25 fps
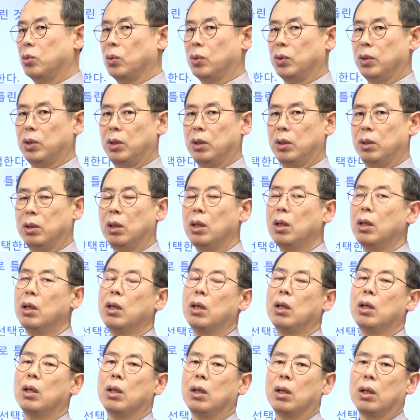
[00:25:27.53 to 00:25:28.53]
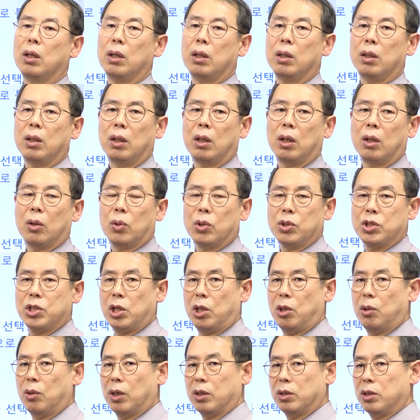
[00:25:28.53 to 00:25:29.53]
또는 예, 고체
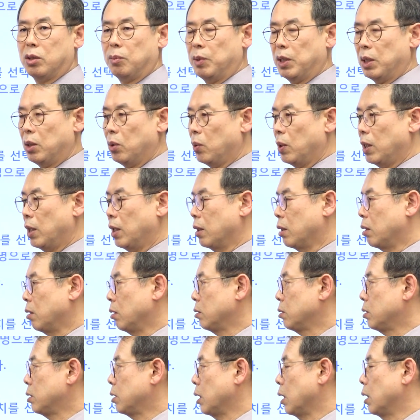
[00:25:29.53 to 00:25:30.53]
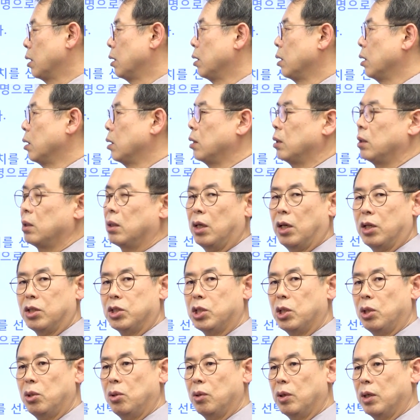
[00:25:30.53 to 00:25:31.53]
연료 같으면 화격자
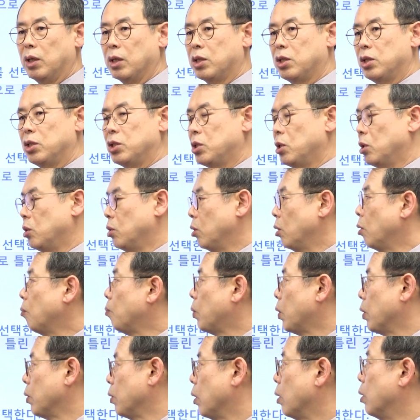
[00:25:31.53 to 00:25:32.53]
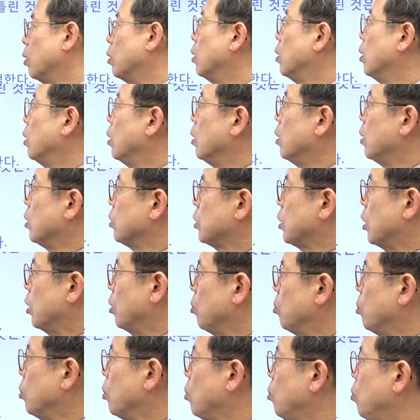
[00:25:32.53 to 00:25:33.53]
액체 연료나 기체 연료는 버너
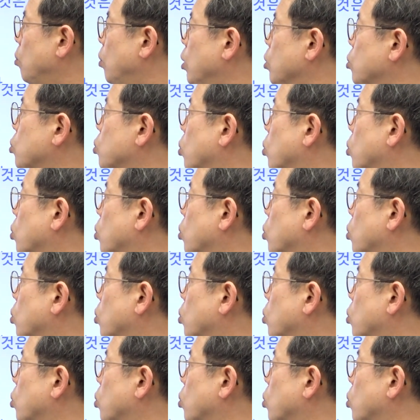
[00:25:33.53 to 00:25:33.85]
사용 연료의